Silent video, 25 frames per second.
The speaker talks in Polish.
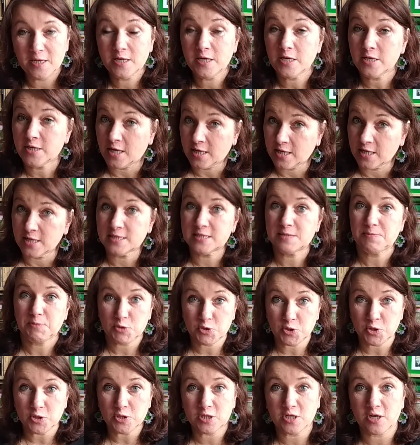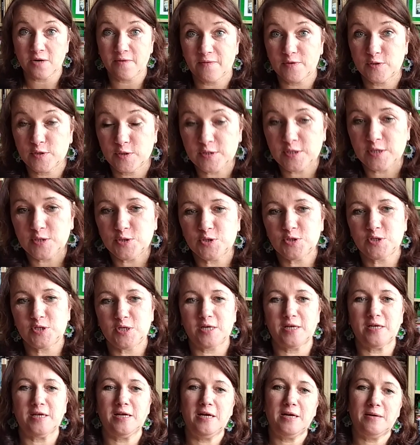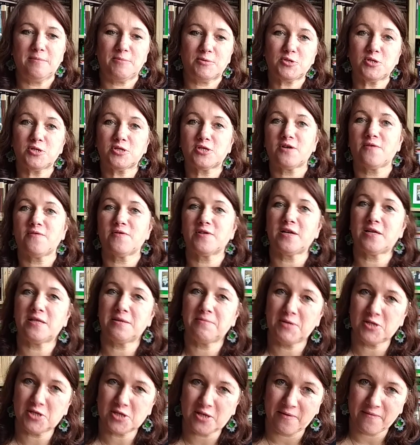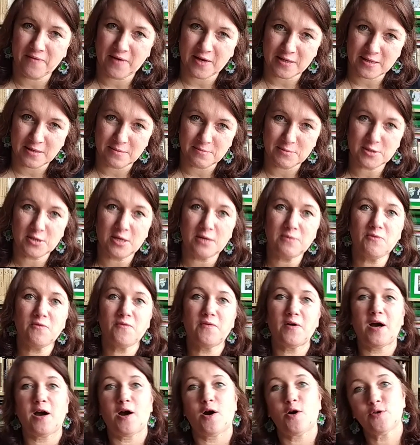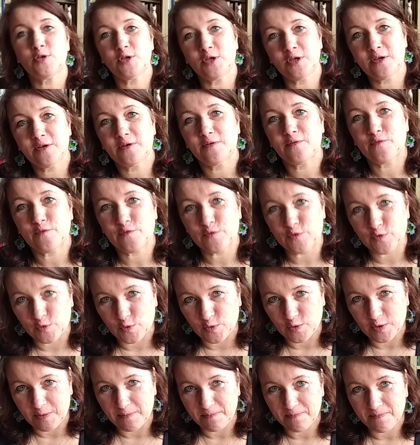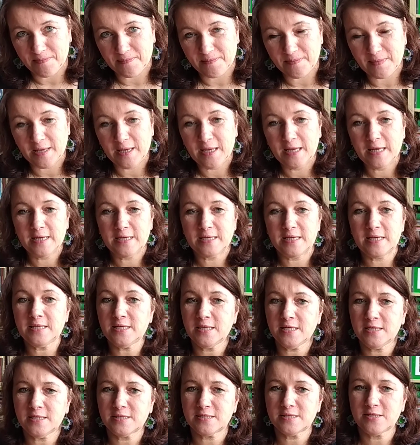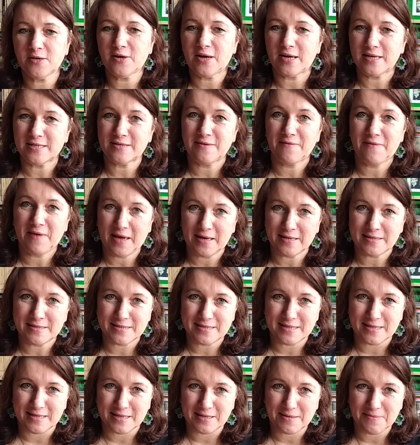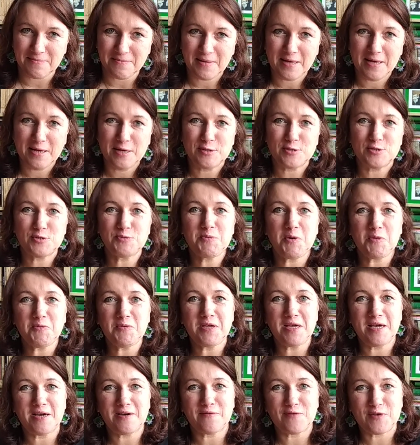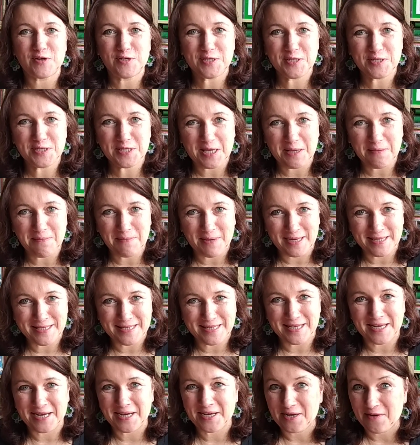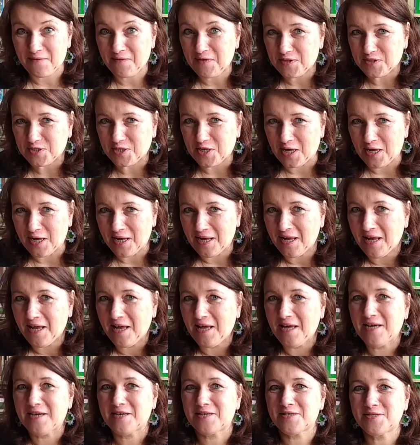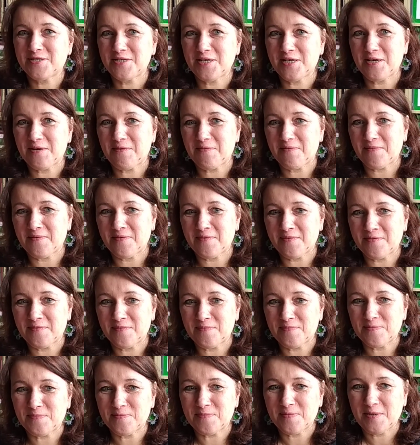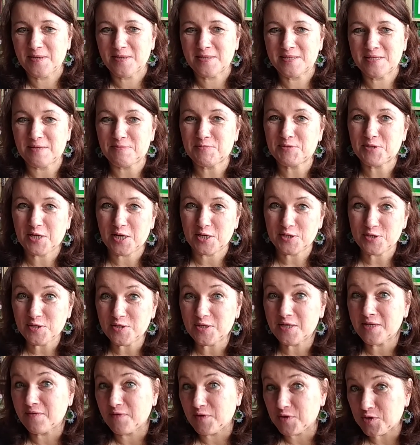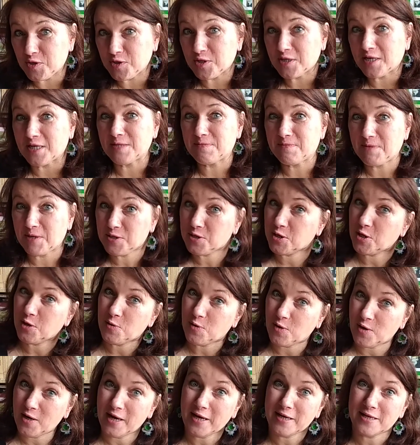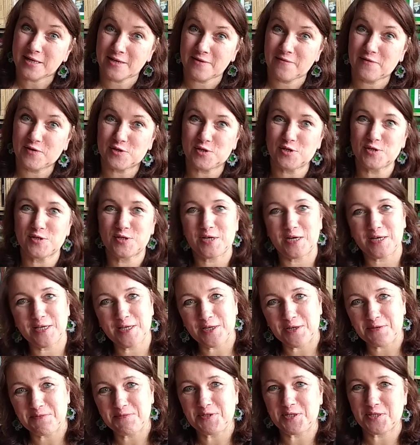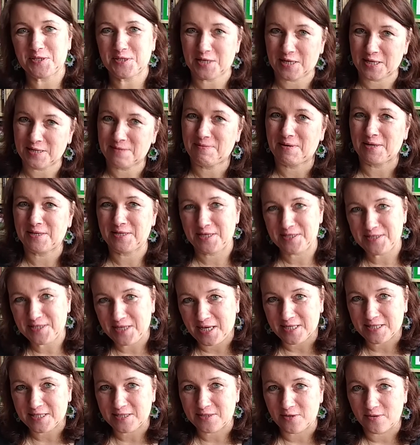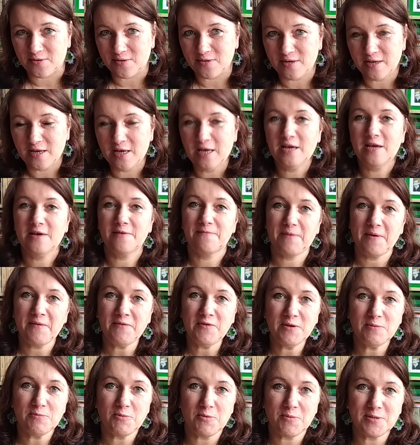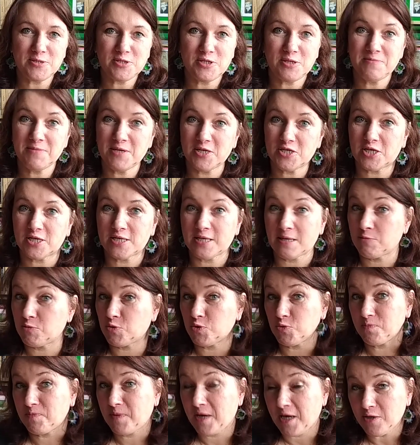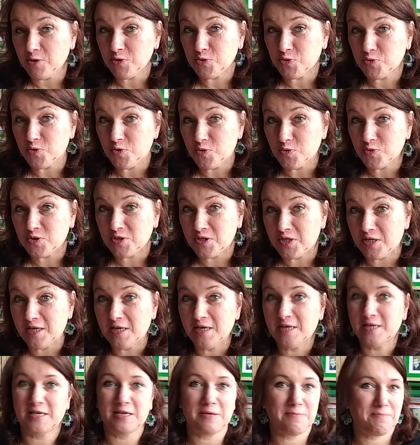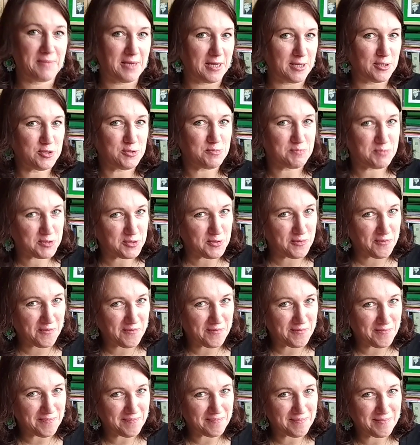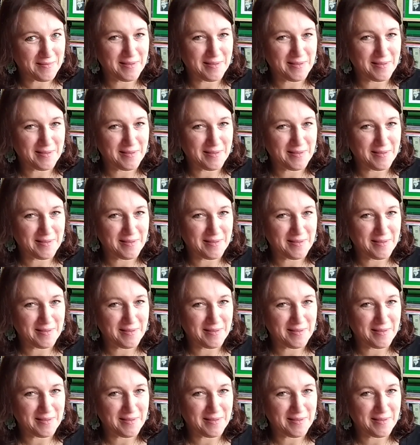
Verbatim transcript: I tak jest początkowo, to znaczy się początkowo dany mieszka w jednym z domów, a oni w drugim. Jest ich coraz więcej, zupełnie jak w rosyjskiej bajce Rękawiczka, gdzie ym, zaprzyjaźnione zwierzątka straszają kolejne zwierzątka i robi się coraz bardziej ciasno. W pewnym momencie mieszka tam już pięciu ludzi i pięć psów.